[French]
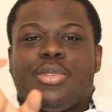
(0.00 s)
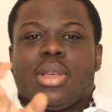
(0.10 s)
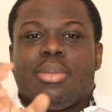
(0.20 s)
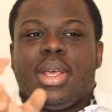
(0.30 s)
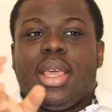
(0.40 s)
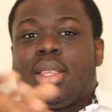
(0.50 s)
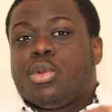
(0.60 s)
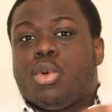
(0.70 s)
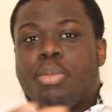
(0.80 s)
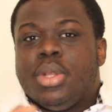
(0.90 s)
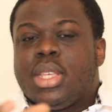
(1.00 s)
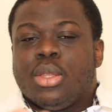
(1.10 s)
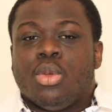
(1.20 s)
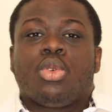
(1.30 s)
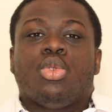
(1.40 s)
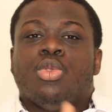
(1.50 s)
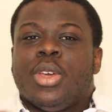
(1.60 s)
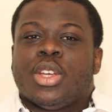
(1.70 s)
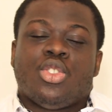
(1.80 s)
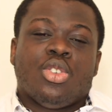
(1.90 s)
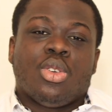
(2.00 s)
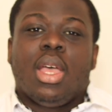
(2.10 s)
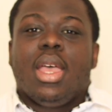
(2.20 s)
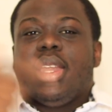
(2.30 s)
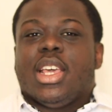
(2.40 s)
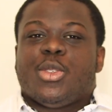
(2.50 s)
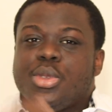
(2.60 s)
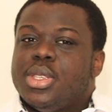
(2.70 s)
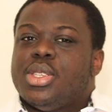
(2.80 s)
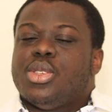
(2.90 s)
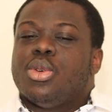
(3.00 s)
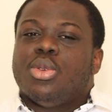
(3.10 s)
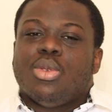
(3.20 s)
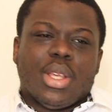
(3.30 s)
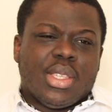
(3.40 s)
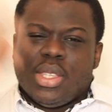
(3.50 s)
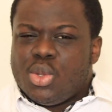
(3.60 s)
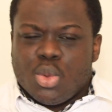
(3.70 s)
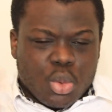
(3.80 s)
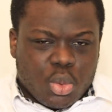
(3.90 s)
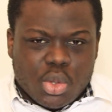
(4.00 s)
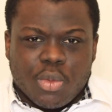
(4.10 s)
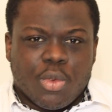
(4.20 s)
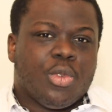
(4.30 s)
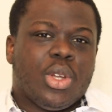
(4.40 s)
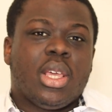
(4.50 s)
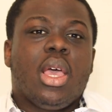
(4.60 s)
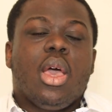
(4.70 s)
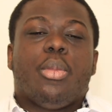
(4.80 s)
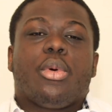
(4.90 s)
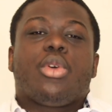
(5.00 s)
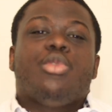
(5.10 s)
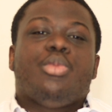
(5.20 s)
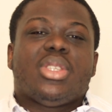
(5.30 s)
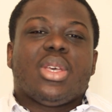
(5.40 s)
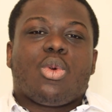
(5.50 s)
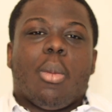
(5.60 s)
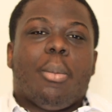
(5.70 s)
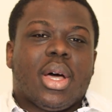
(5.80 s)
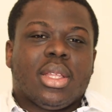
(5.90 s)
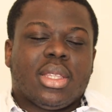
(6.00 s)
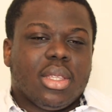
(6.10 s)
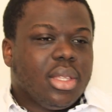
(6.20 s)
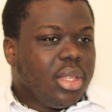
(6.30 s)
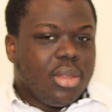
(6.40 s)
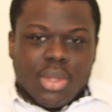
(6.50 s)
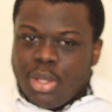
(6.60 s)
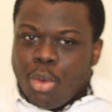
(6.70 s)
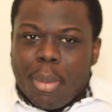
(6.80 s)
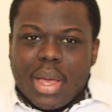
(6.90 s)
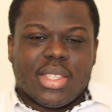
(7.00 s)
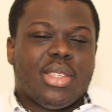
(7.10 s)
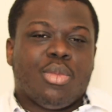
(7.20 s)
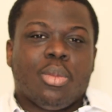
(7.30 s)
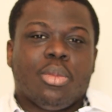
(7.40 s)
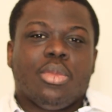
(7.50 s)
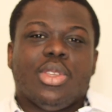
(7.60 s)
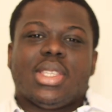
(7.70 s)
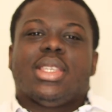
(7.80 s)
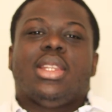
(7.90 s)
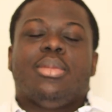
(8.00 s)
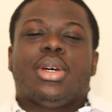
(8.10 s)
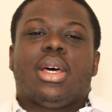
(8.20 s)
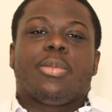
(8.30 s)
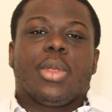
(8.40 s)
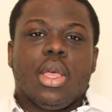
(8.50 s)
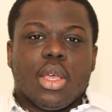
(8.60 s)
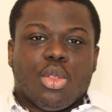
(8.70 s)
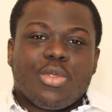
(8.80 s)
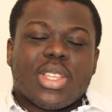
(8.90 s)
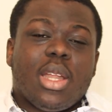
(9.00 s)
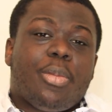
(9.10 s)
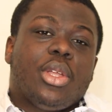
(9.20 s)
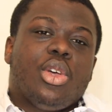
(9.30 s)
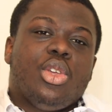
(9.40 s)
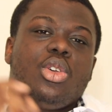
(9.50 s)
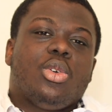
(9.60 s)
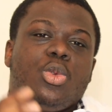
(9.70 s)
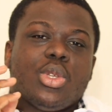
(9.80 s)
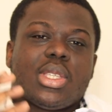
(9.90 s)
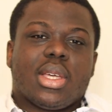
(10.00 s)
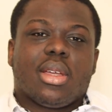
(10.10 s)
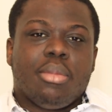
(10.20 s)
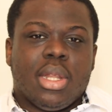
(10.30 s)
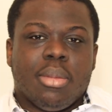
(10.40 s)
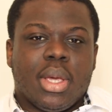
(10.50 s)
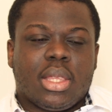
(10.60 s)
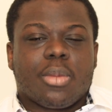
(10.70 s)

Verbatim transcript: sembler être compliqués, donc l'ouverture, l'exposition, les ISO, tout ce que vous voulez, pour que vous puissiez comprendre le maximum de ces éléments-là. Donc vous allez prendre un Yongnuo 50 mm.